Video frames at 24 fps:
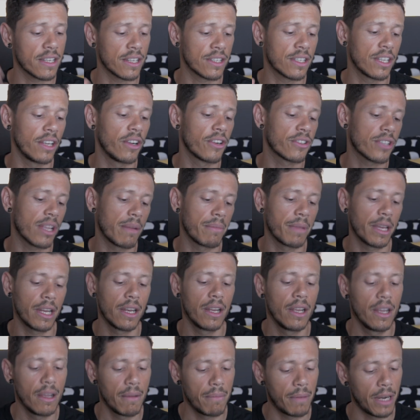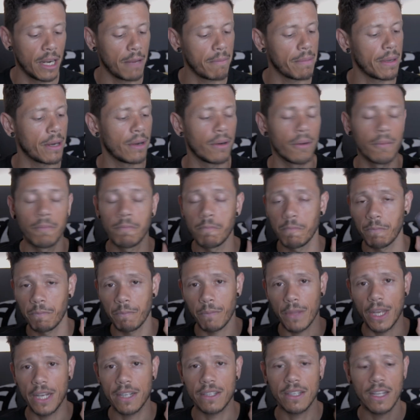de estilos también, ¿vale? Pero
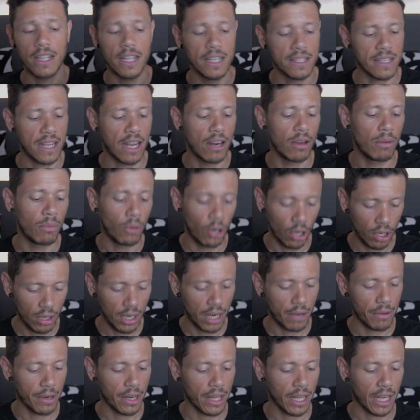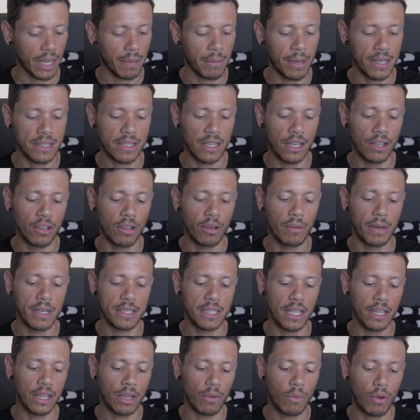esta de Salomon, la verdad que me ha salido
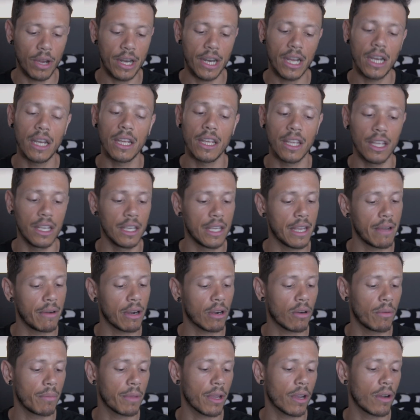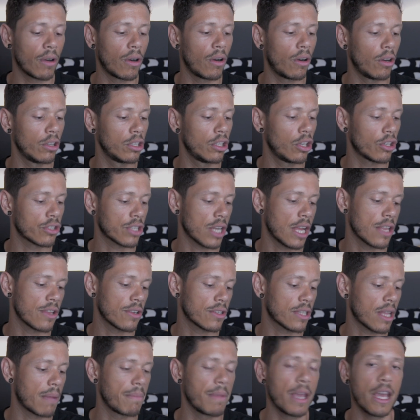bastante buena y lleva conmigo dos
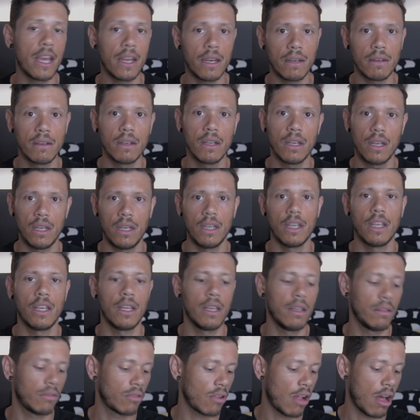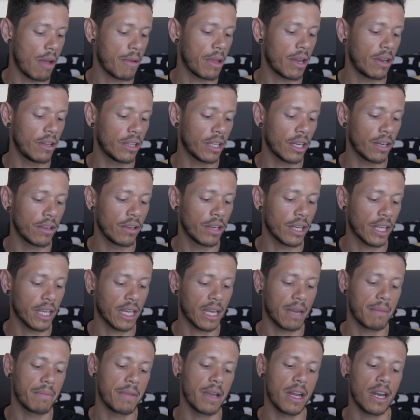años también y todavía no he tenido ni que
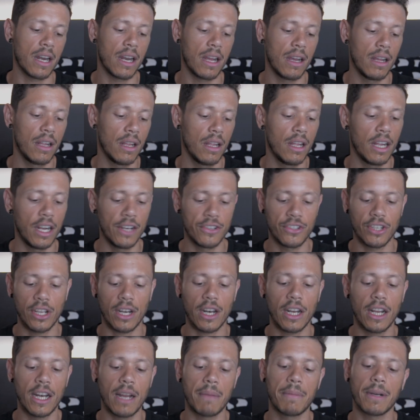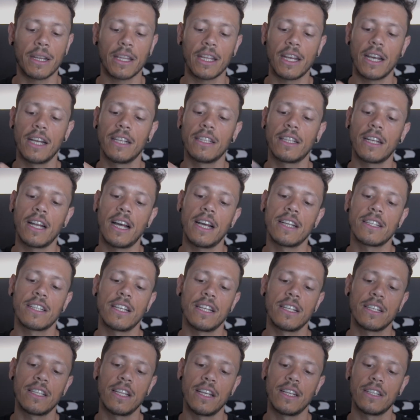cambiarla. El cierre de la parte de atrás
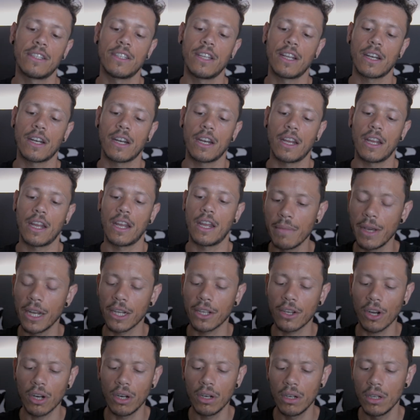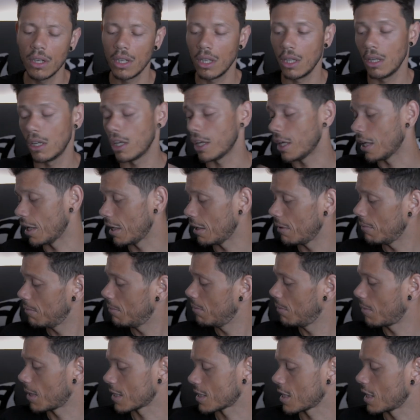es de cierre velcro y
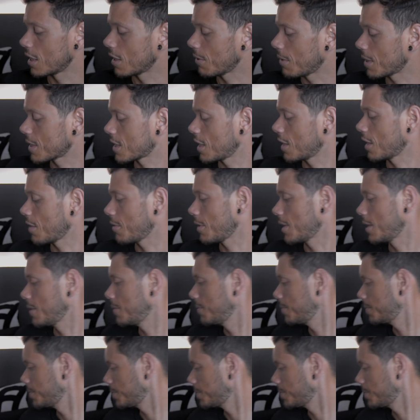bastante, bastante bien.